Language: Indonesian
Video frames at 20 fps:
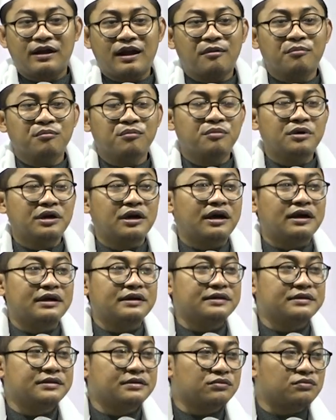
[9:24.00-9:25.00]
Lambe
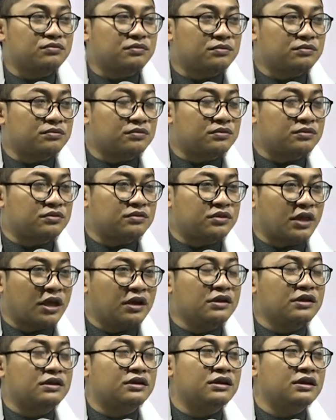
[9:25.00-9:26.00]

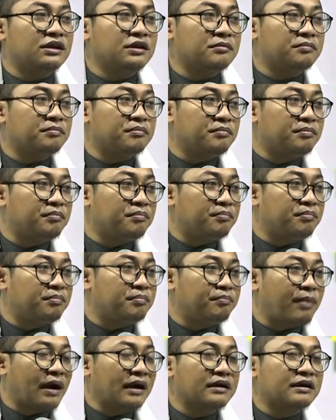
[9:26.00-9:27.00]
tengki
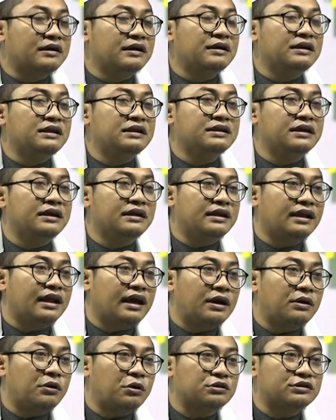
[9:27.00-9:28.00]
pangkelian
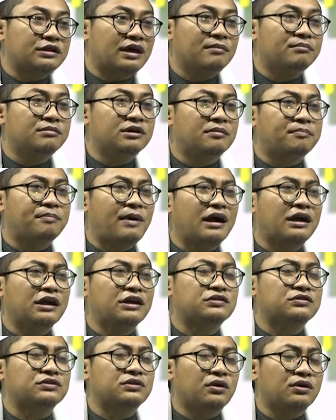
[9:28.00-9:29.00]
na otabe
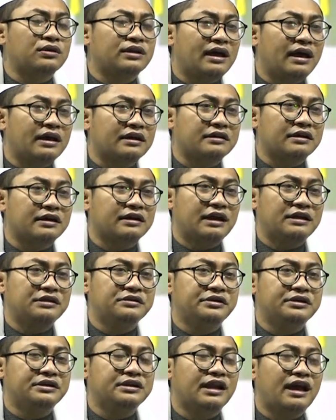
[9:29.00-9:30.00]
pangestona ke
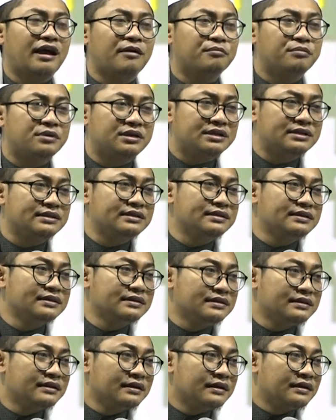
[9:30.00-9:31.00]
kanjeng Nabi
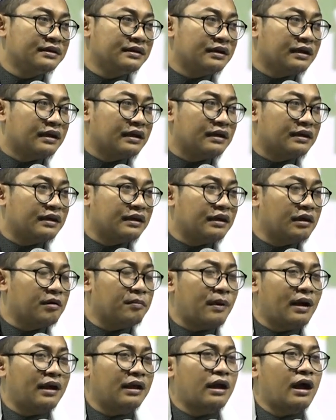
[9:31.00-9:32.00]
ke
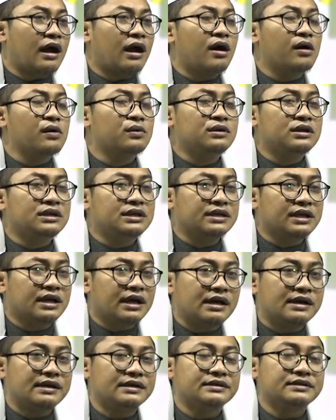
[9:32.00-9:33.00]
para
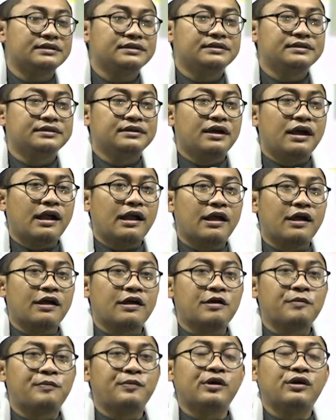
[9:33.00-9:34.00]
aulia ke
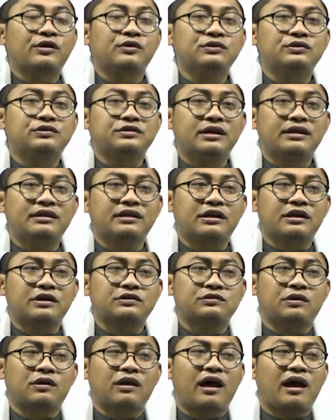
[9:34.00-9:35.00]
kebagusan
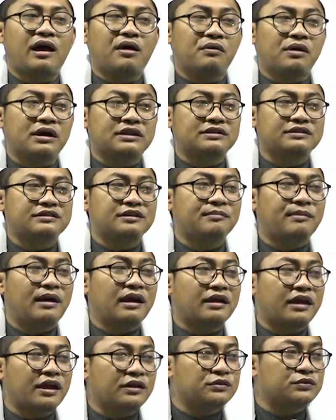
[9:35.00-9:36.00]
ke solawat
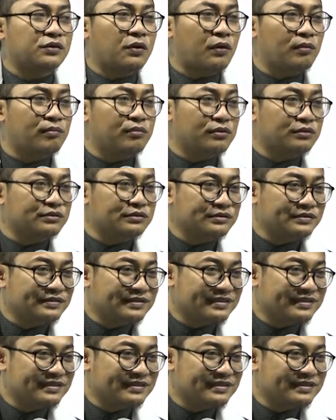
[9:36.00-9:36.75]
semakin sobung